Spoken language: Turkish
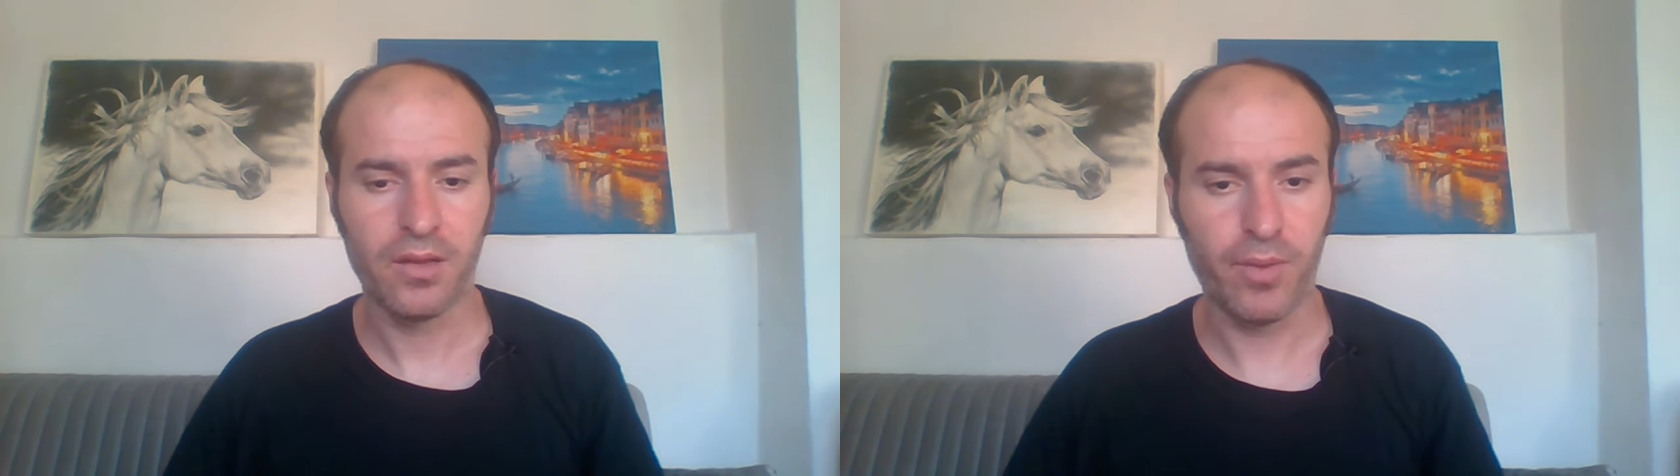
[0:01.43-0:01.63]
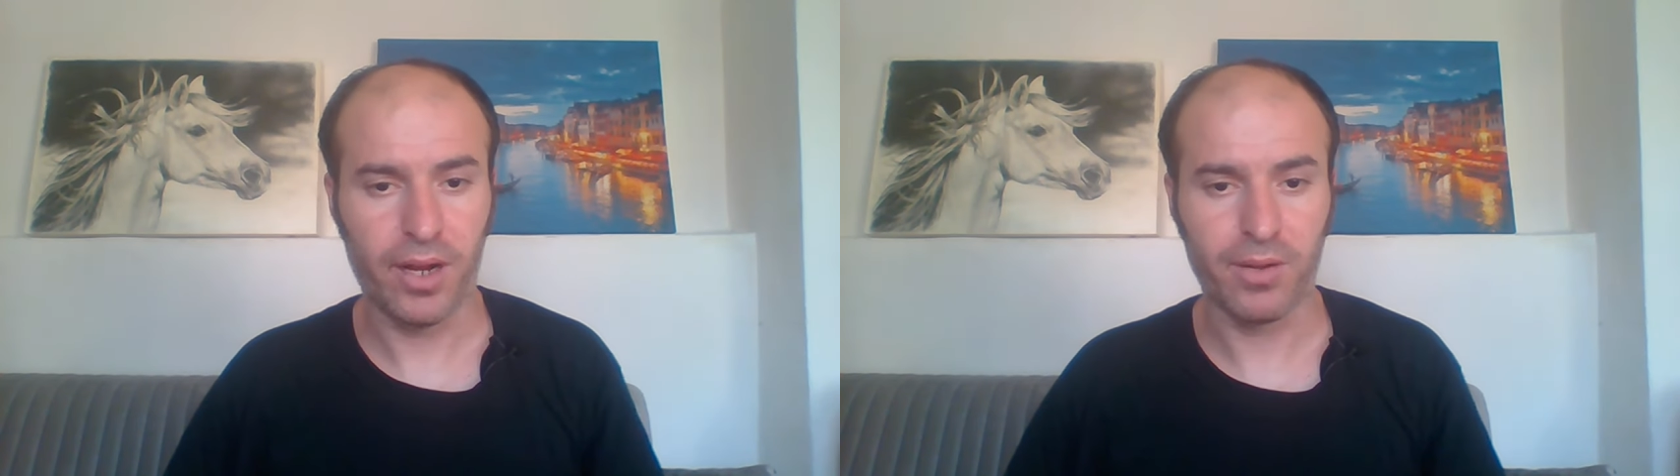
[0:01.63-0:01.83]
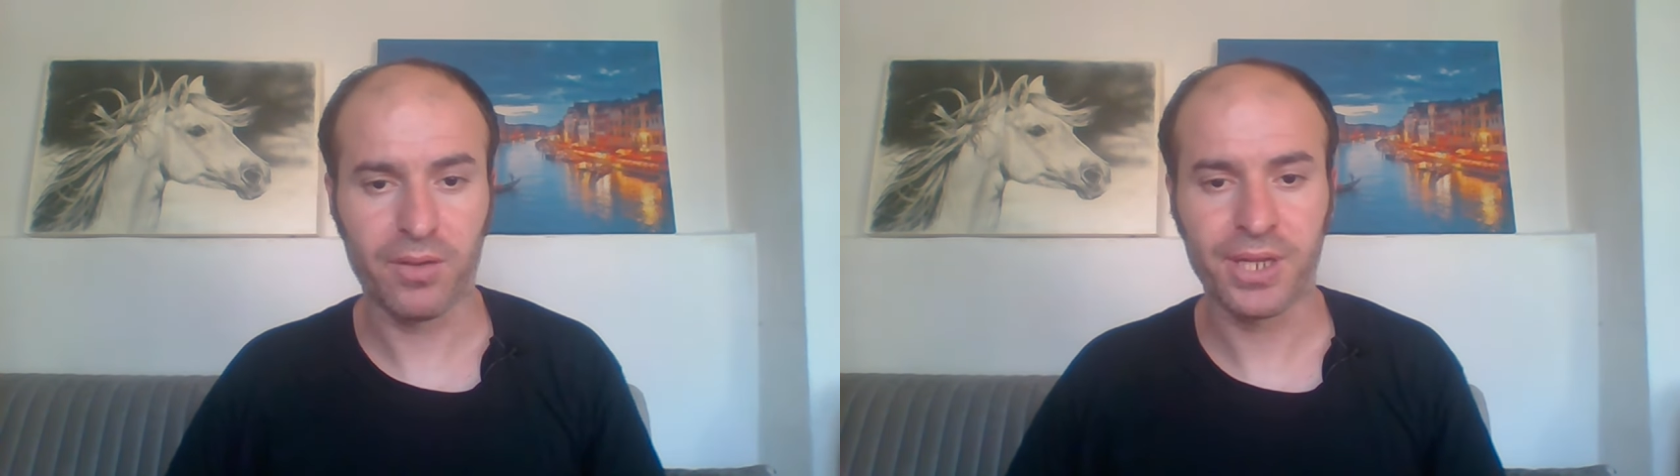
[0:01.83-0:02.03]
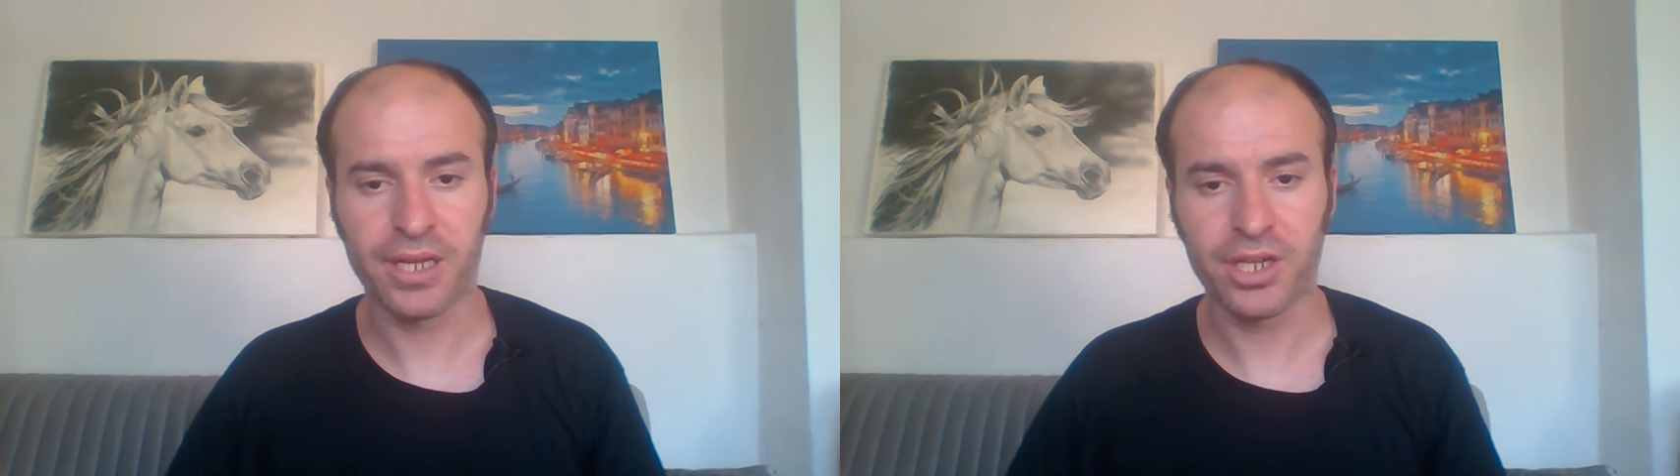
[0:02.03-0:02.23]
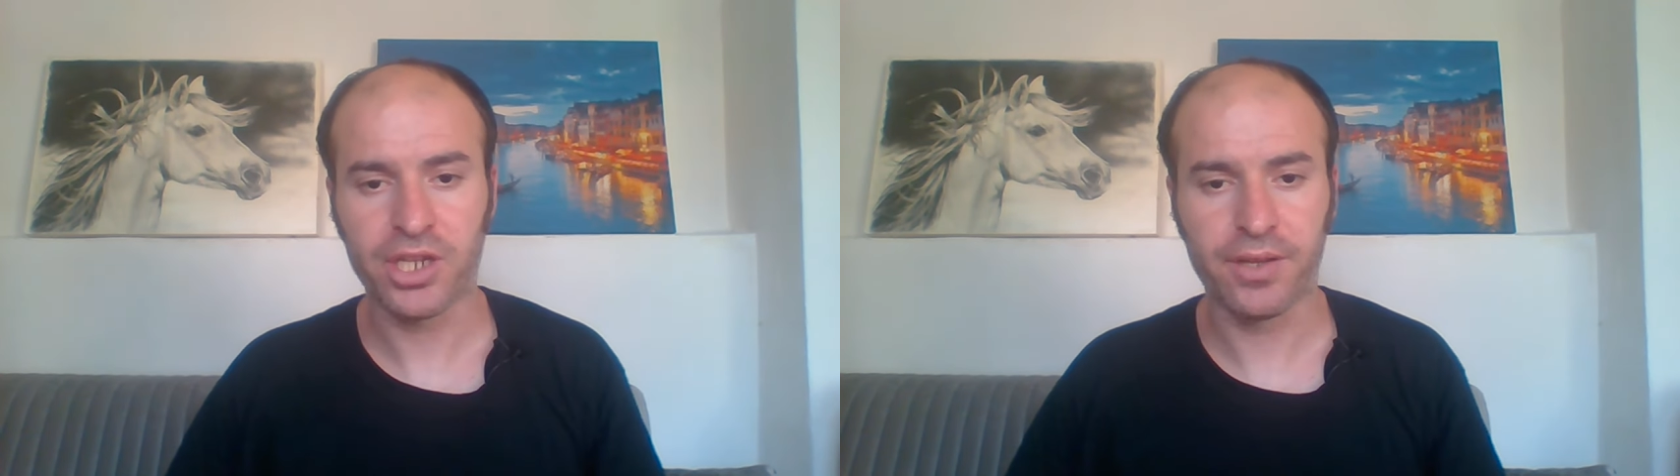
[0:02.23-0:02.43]
Merhaba kıymetli
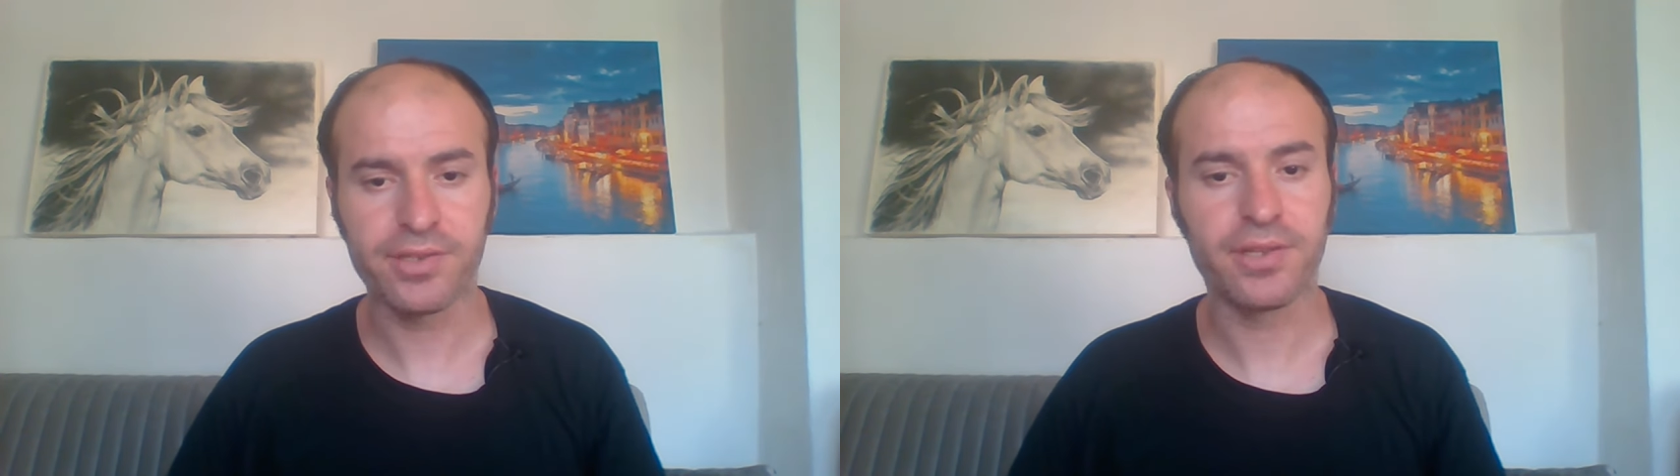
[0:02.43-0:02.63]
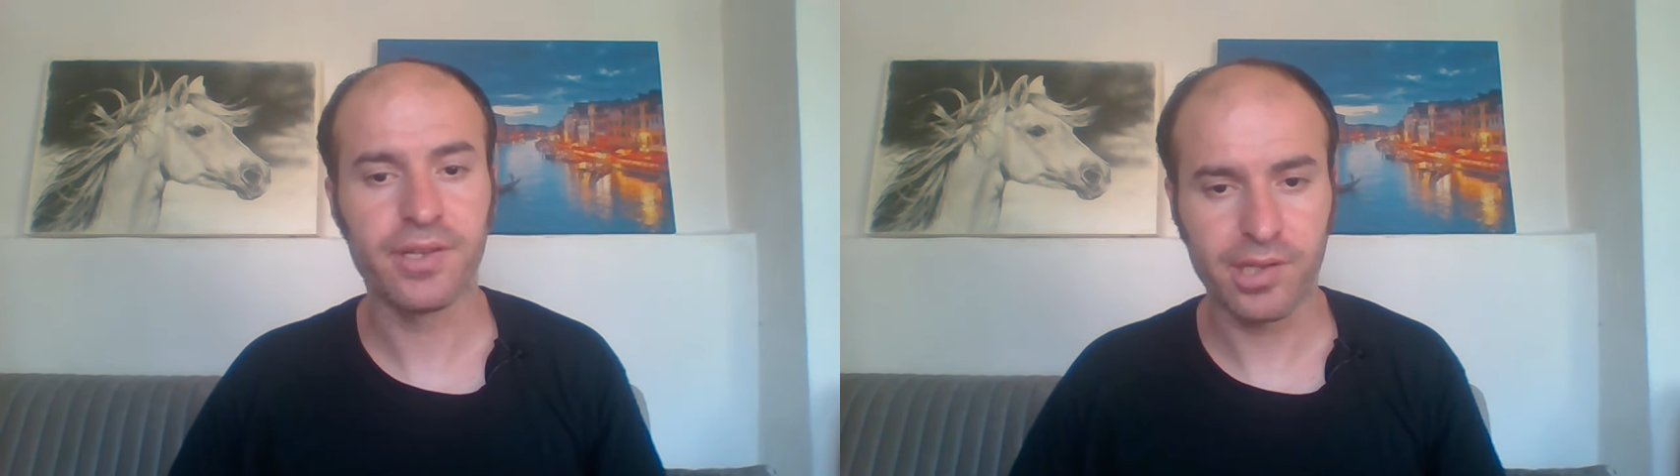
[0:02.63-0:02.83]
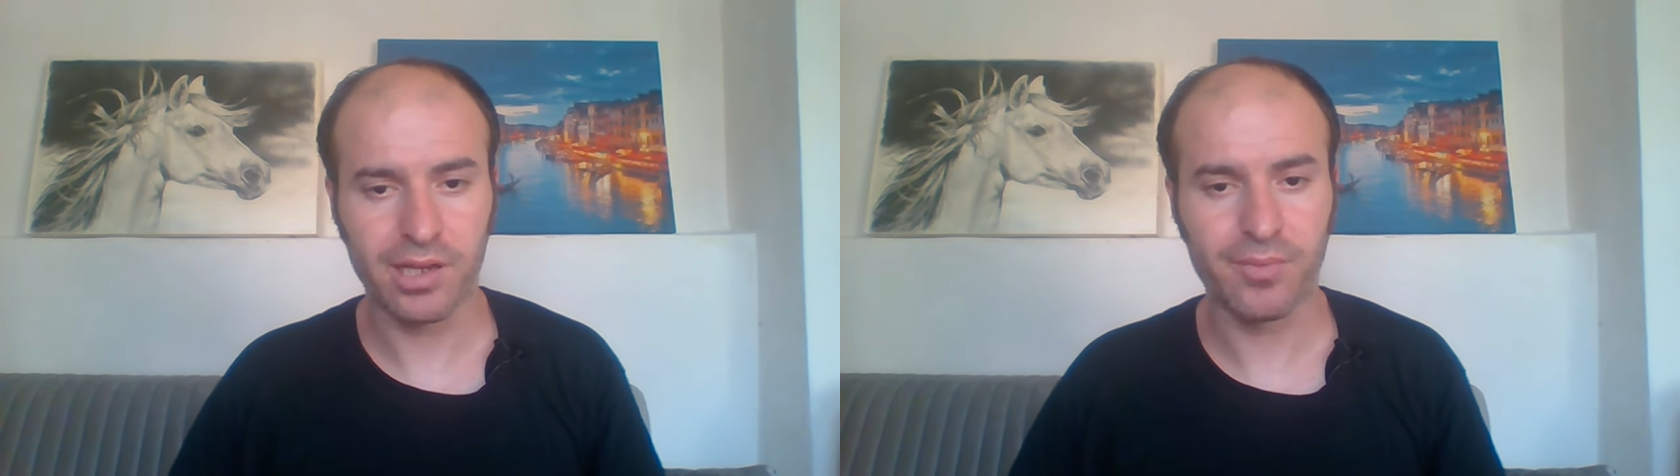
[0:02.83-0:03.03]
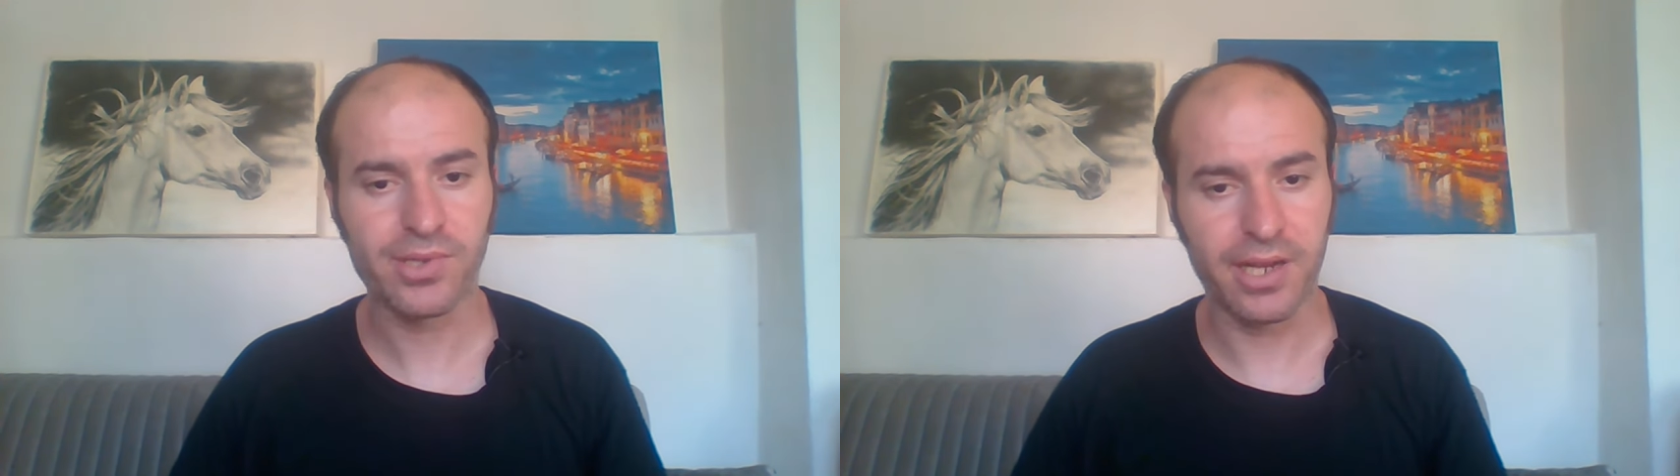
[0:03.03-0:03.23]
arkadaşlar nasılsınız? İyi misiniz?